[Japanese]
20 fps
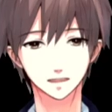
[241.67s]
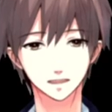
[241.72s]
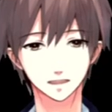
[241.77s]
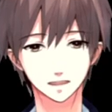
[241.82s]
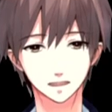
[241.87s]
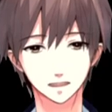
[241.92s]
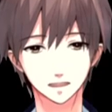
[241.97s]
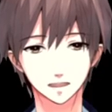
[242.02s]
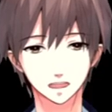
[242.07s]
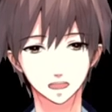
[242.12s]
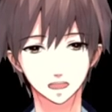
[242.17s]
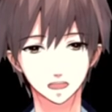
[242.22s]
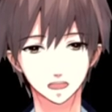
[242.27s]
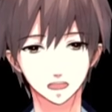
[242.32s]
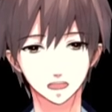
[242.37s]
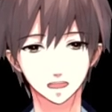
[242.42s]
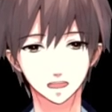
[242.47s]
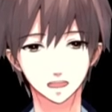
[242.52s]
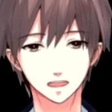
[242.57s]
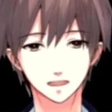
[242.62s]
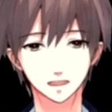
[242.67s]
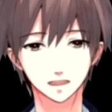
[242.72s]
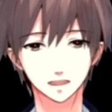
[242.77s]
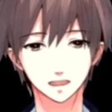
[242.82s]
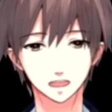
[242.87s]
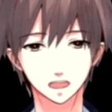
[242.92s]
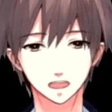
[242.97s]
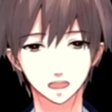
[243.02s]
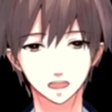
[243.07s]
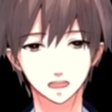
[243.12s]
けて、
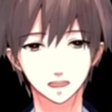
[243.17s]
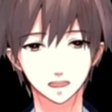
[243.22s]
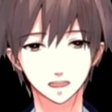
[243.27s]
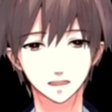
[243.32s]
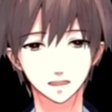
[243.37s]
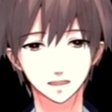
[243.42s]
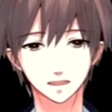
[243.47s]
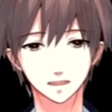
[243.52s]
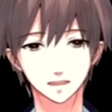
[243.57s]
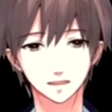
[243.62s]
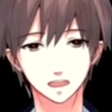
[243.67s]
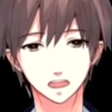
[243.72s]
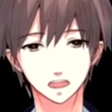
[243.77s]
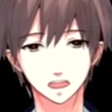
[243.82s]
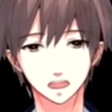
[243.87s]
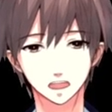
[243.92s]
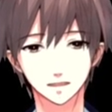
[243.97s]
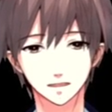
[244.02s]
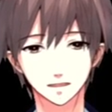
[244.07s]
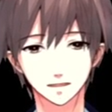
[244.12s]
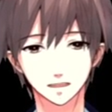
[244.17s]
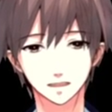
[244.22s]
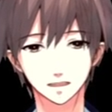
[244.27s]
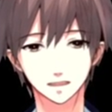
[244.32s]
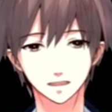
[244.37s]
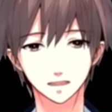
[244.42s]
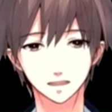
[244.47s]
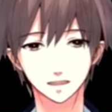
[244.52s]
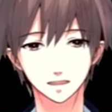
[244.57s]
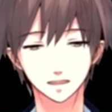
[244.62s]
えー、砂浜で、
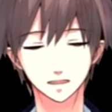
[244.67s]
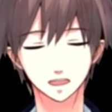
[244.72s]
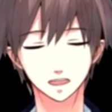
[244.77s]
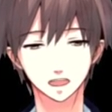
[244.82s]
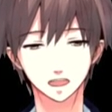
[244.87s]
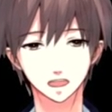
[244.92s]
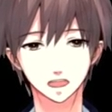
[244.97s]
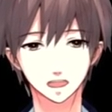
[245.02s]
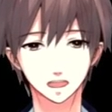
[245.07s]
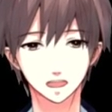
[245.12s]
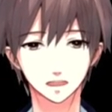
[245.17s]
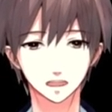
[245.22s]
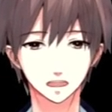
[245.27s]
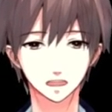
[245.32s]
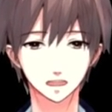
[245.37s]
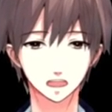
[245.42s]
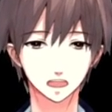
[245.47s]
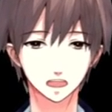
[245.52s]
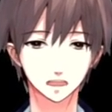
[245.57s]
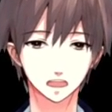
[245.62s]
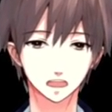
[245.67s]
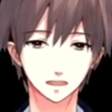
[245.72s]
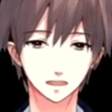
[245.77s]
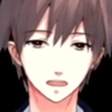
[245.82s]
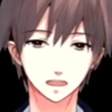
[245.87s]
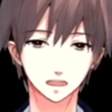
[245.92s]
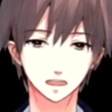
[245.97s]
えー、穴を掘って、